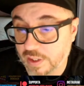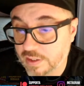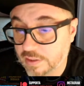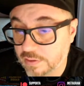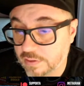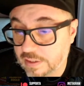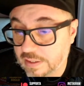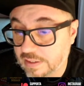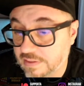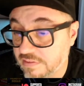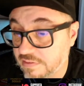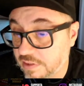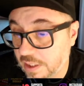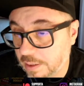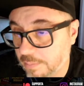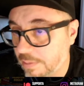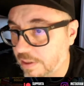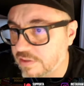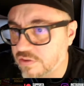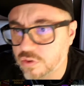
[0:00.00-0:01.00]
in
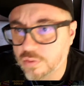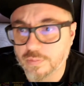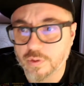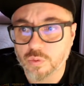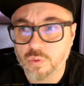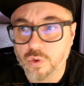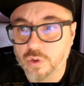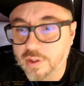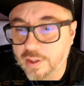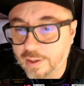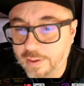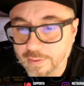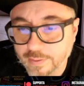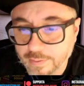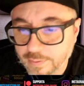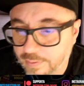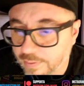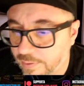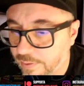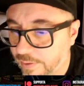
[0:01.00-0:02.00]
cantiere, beh insomma è uno che
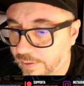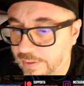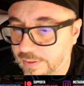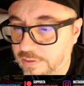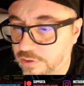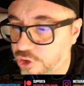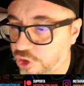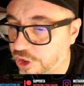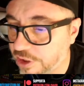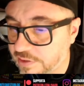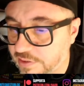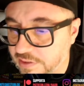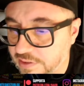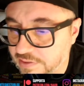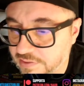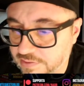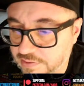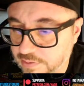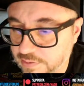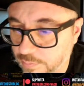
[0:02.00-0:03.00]
è
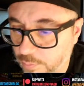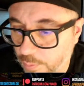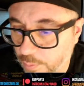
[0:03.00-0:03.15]
lanciatissimo